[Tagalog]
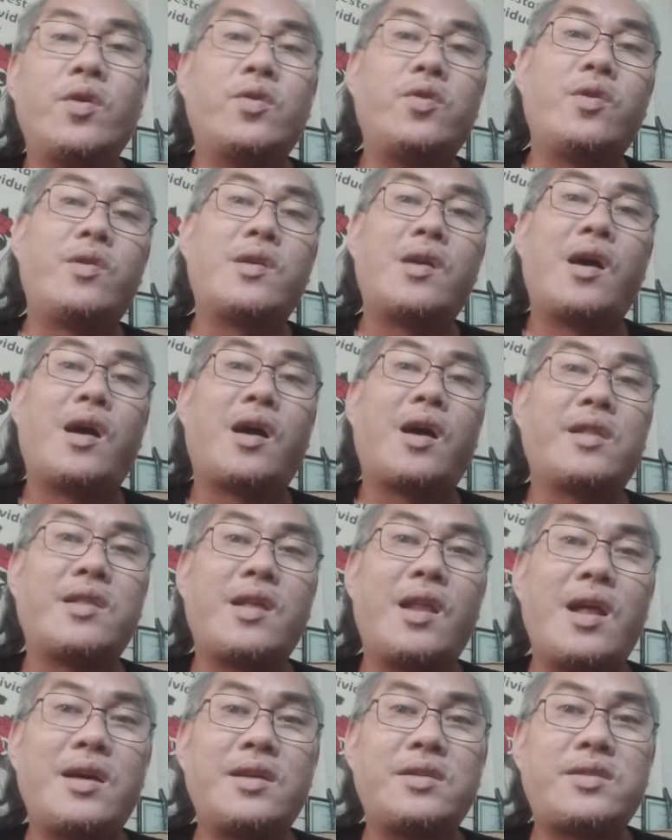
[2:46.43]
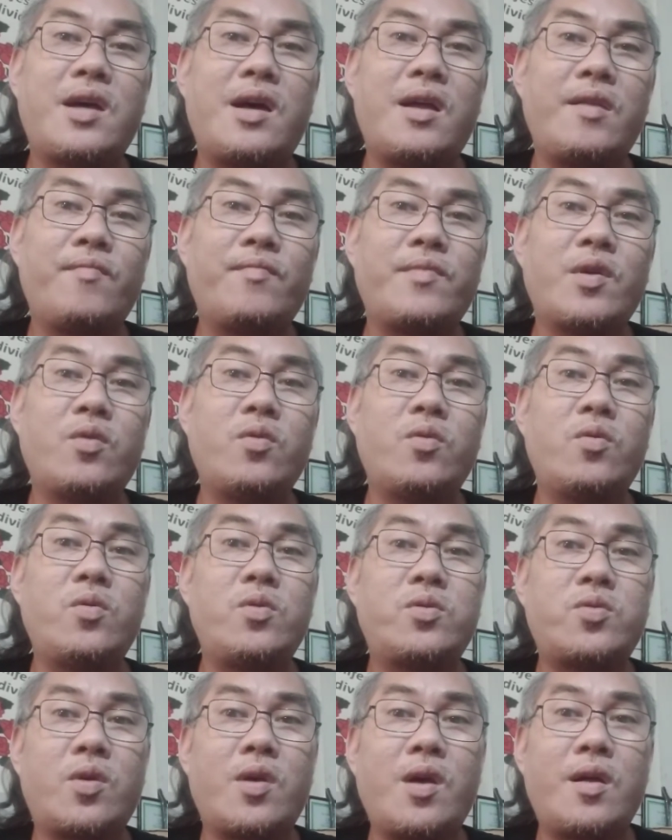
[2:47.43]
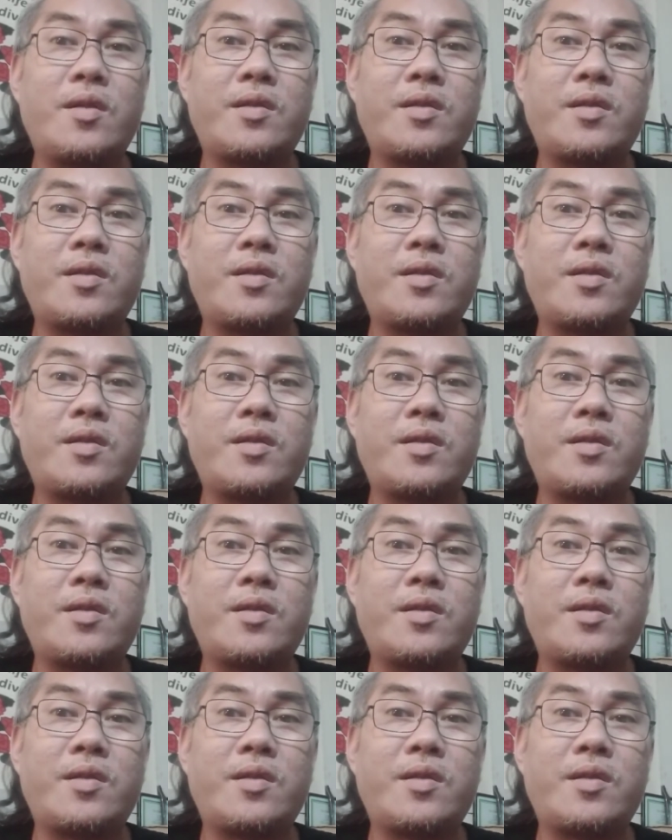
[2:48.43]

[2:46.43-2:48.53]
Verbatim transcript: Yun nga, ang kadalasan, nauusog